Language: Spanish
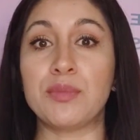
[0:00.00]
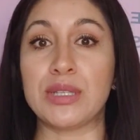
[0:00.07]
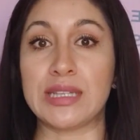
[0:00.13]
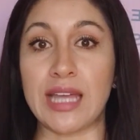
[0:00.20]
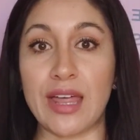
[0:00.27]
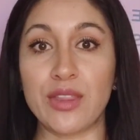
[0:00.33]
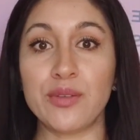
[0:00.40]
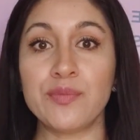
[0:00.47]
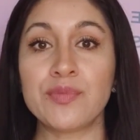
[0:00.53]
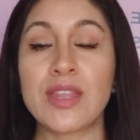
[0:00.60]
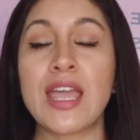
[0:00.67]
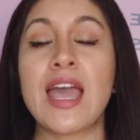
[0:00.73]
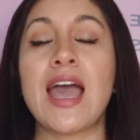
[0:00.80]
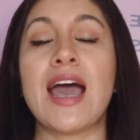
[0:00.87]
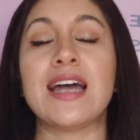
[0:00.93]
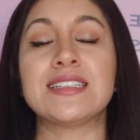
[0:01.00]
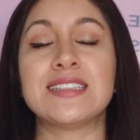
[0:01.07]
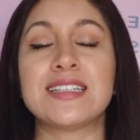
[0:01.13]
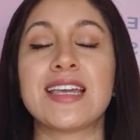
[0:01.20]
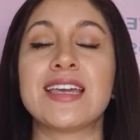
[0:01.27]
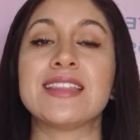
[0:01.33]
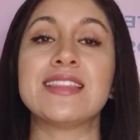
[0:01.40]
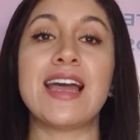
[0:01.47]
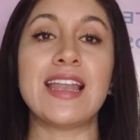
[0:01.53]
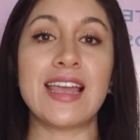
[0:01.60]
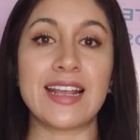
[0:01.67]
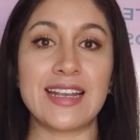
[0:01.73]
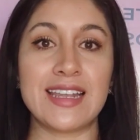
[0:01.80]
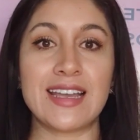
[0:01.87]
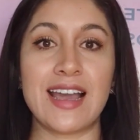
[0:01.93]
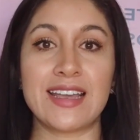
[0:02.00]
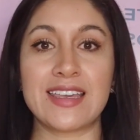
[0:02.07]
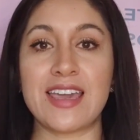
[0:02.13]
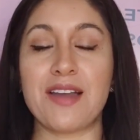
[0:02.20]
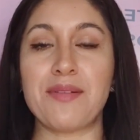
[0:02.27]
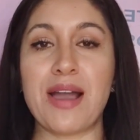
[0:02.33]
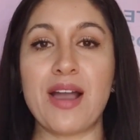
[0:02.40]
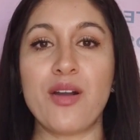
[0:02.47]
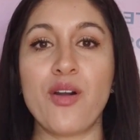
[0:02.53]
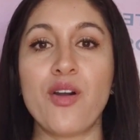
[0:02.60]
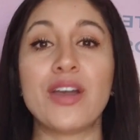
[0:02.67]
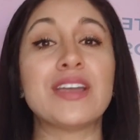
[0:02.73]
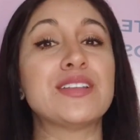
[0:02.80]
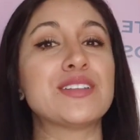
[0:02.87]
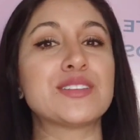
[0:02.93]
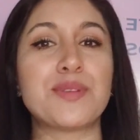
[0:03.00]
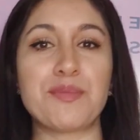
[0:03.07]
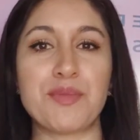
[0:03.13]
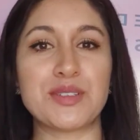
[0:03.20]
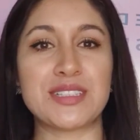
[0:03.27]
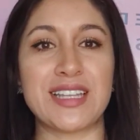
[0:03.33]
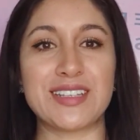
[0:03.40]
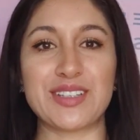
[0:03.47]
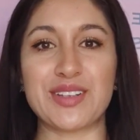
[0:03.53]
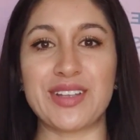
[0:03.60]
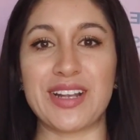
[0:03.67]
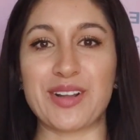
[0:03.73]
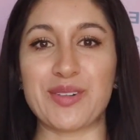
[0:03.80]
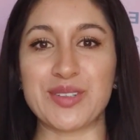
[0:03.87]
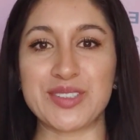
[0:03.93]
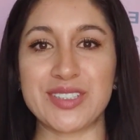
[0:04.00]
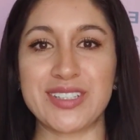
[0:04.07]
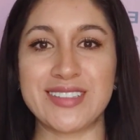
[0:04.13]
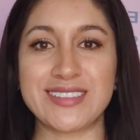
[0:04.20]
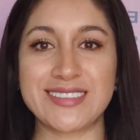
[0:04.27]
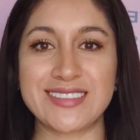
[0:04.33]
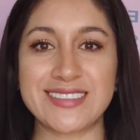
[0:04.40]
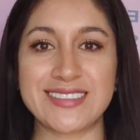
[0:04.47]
limitado, así que dale clic aquí abajo y nos vemos dentro del curso.